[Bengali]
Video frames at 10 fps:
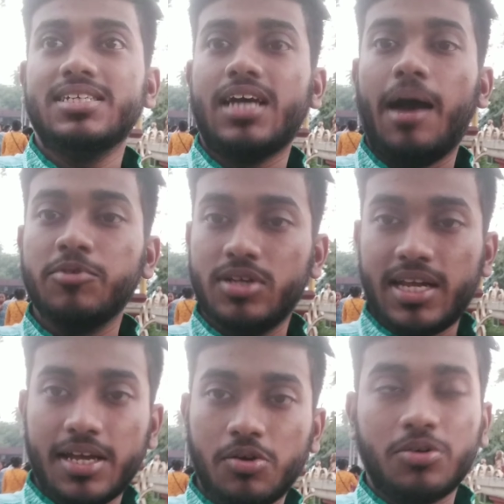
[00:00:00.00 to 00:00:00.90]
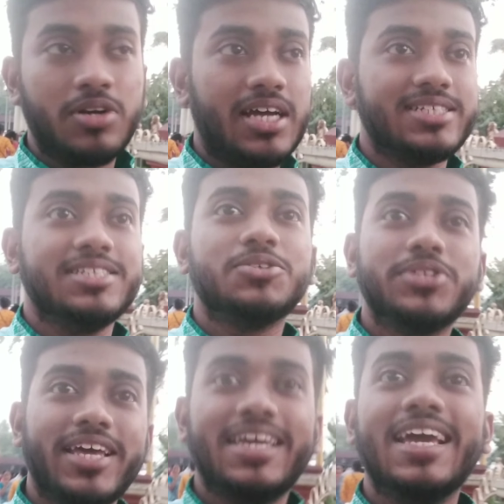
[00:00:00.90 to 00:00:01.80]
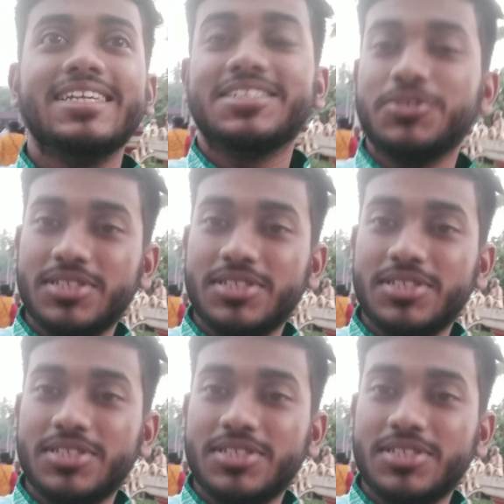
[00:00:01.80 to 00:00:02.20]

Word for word: আমি তো এর আগে কখনো আসিনি কোথায় কী একটু